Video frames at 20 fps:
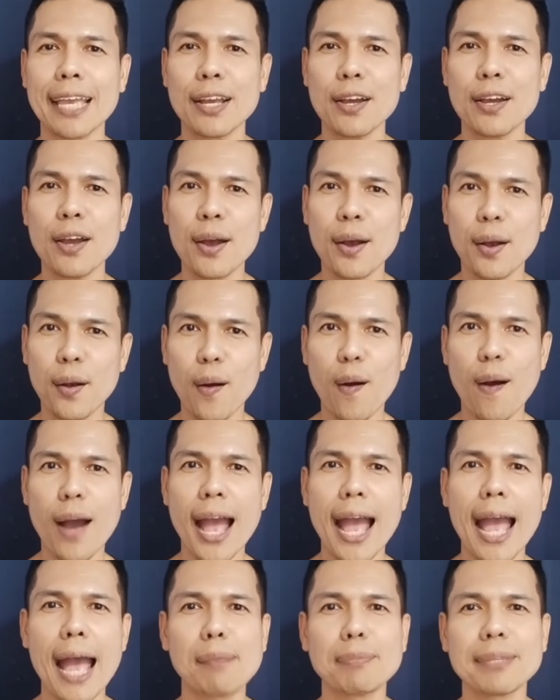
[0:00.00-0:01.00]
ใช่ข้อ
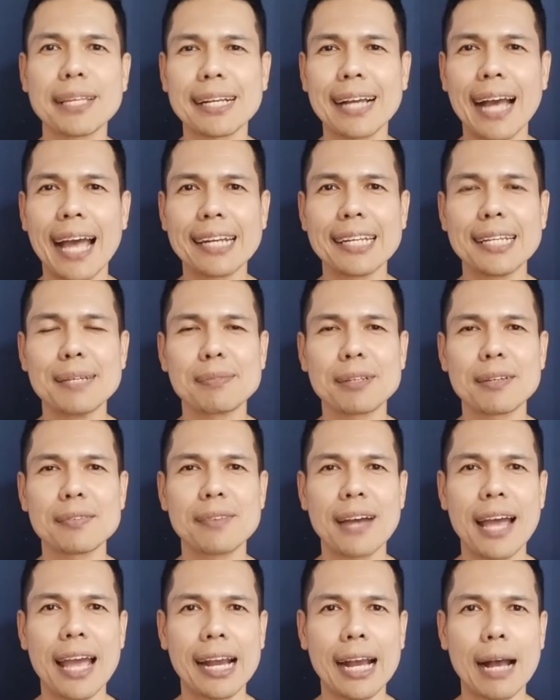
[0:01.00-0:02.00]
ห้ามในการดื่มกา
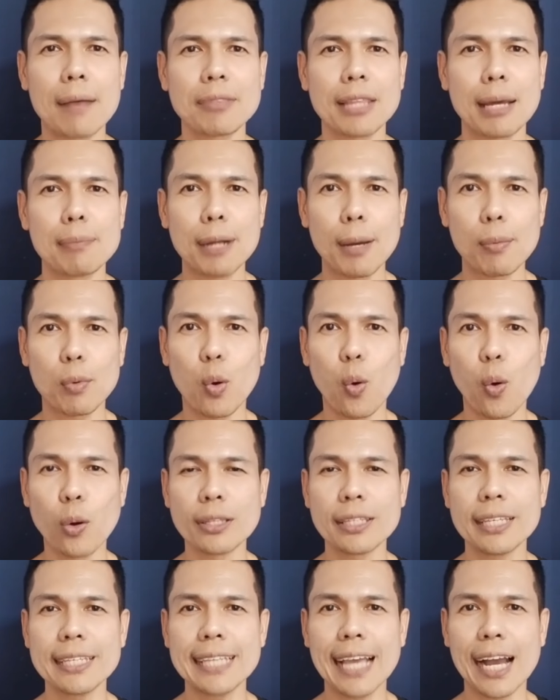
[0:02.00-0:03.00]
แฟครับสำหรับค
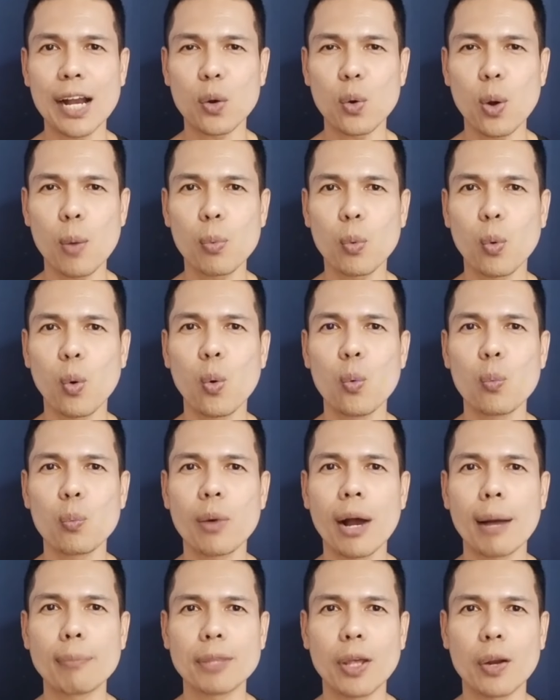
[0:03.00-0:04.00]
นที่ยังควบคุม
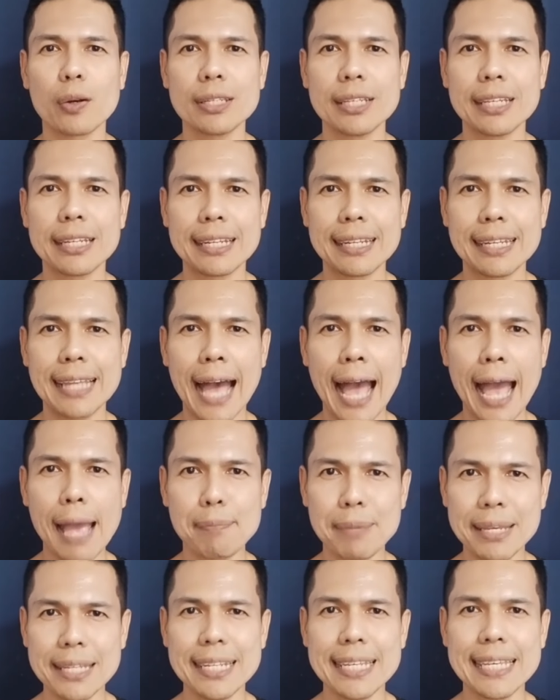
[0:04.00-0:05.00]
ความดันหิตได้
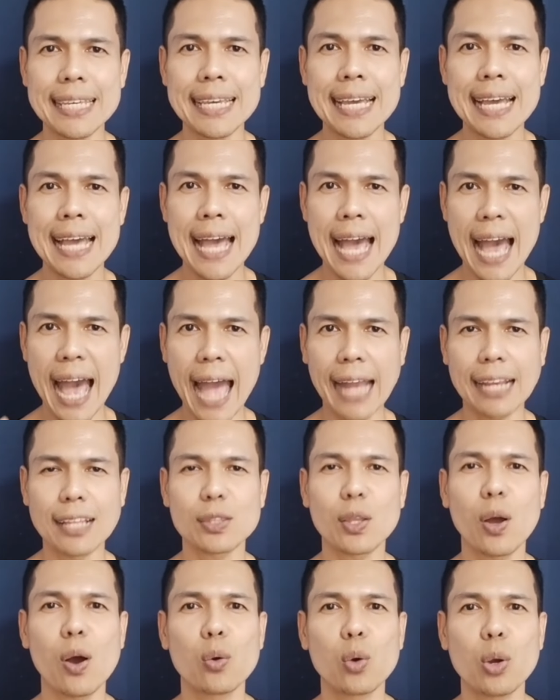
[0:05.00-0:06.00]
ไม่ดี อาจ
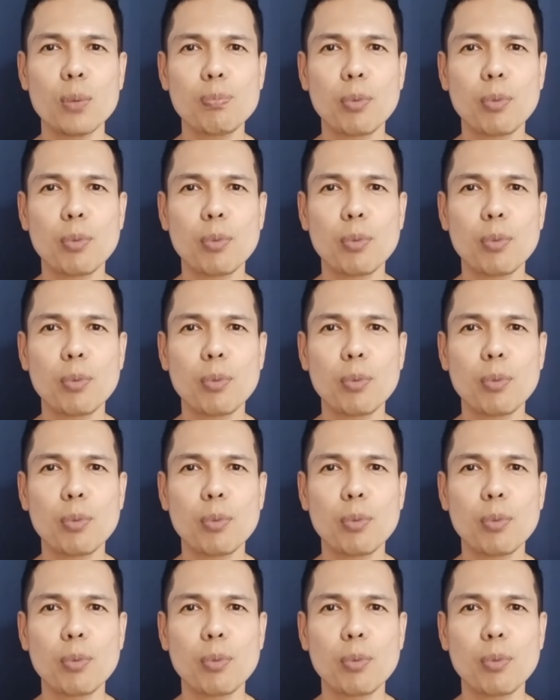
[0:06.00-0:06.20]
จะต้องล